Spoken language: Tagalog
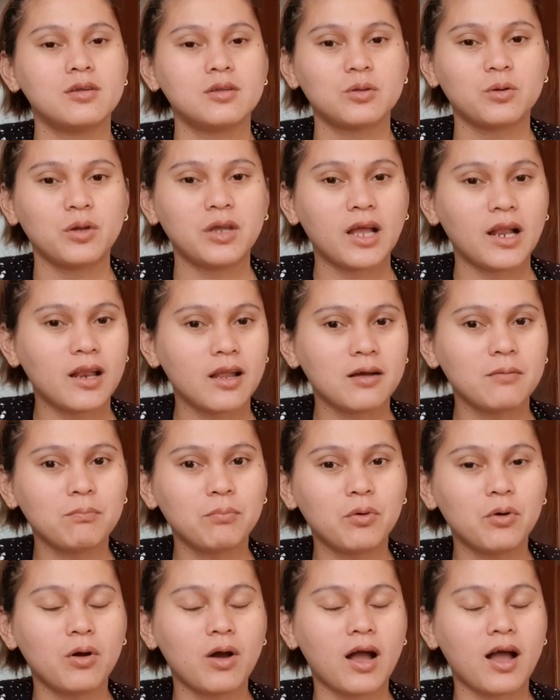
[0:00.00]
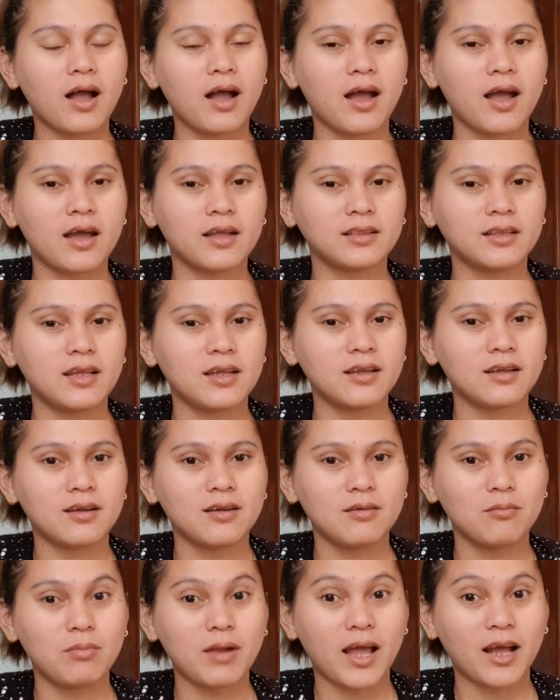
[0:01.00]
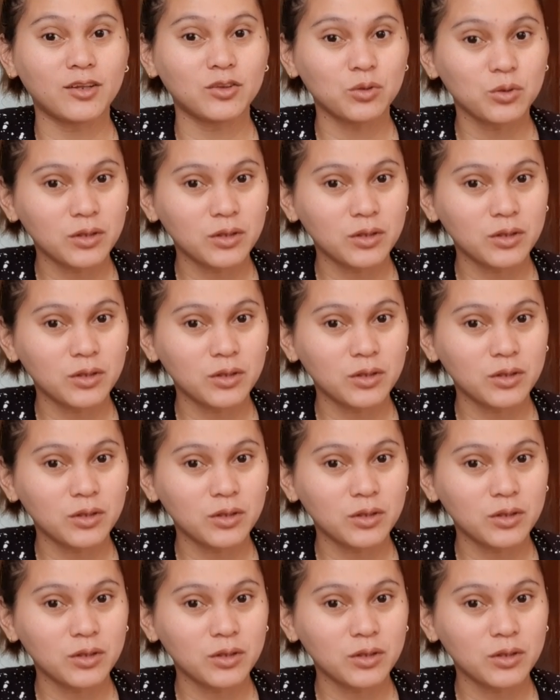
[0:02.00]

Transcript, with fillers: So, yan lang po ang ating vlog